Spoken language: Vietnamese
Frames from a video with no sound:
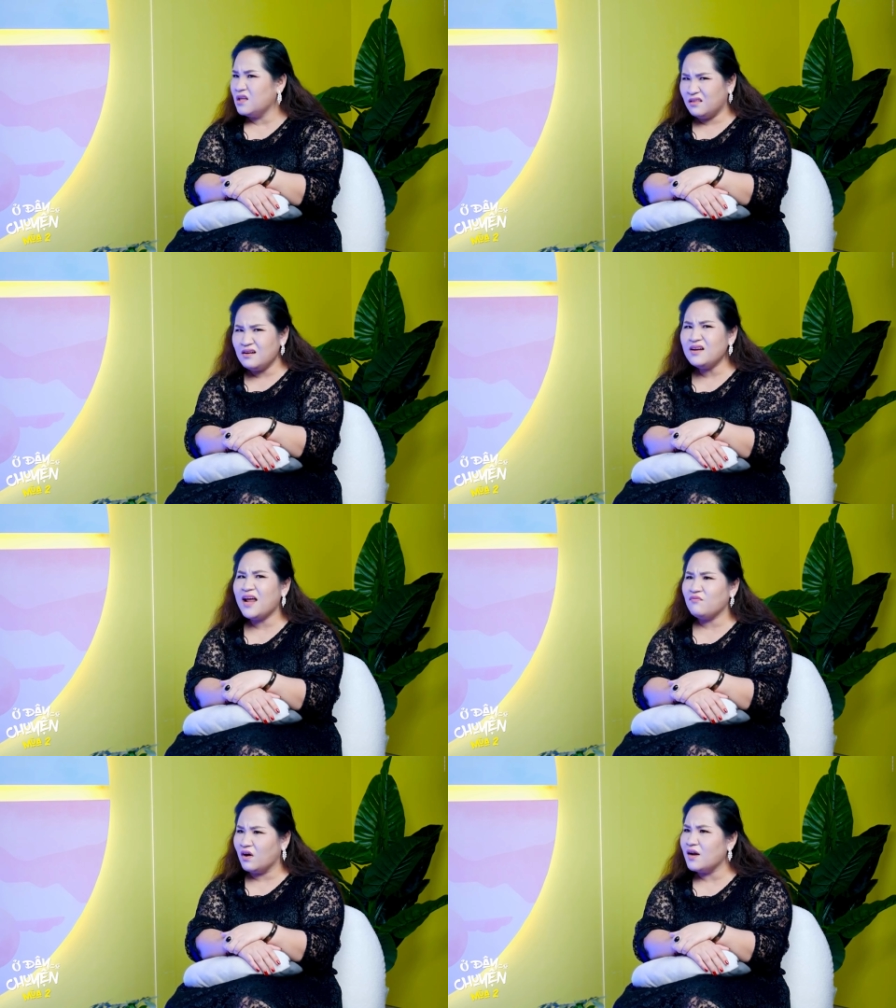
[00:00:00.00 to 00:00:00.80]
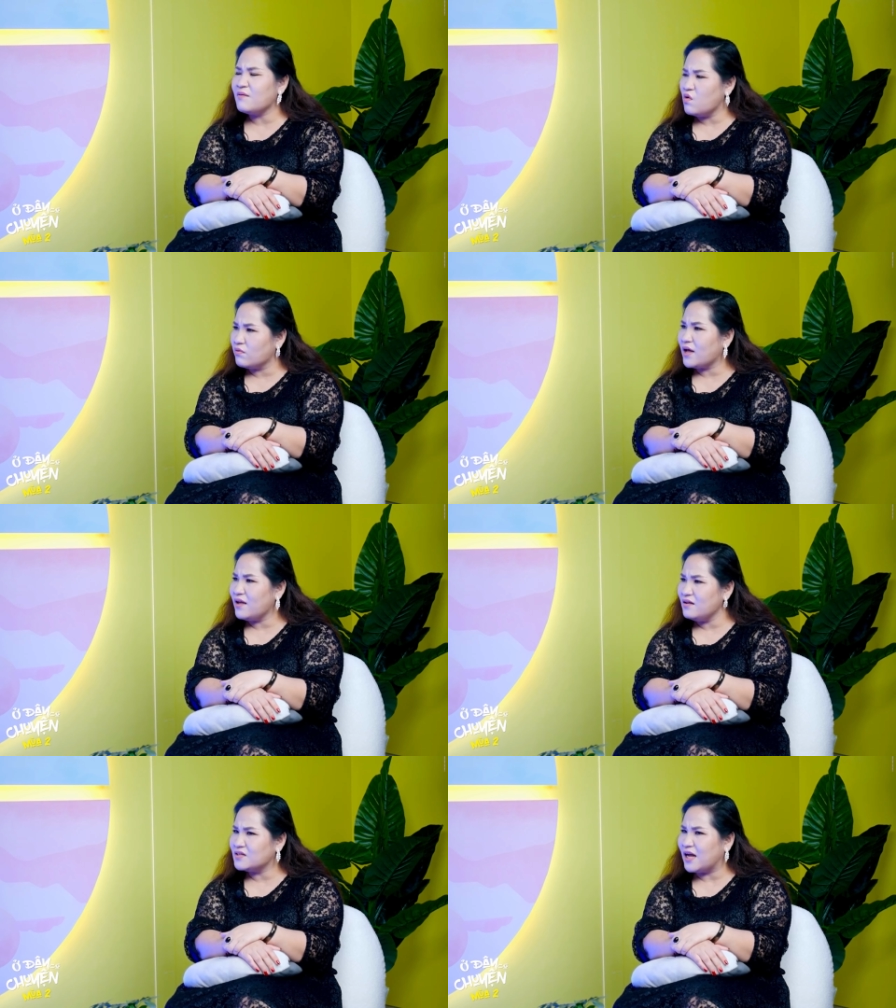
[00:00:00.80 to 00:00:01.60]
Thì tính ra vẫn là một
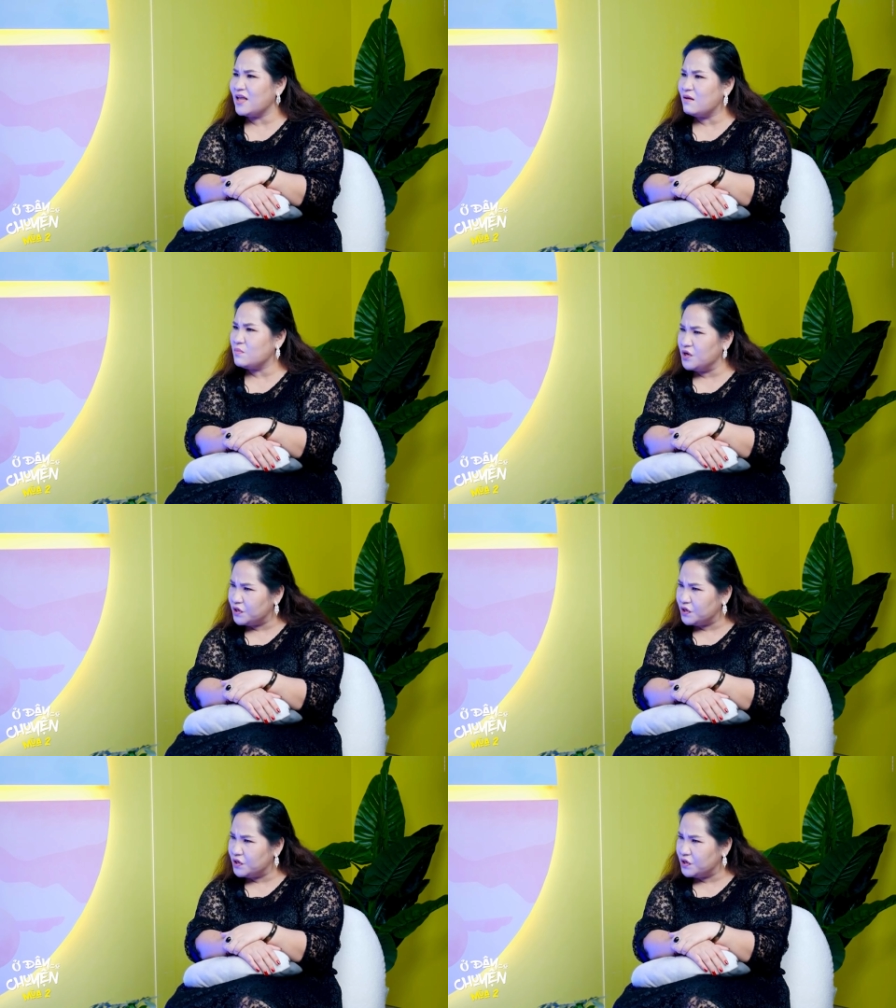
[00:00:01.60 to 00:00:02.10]
cái trải nghiệm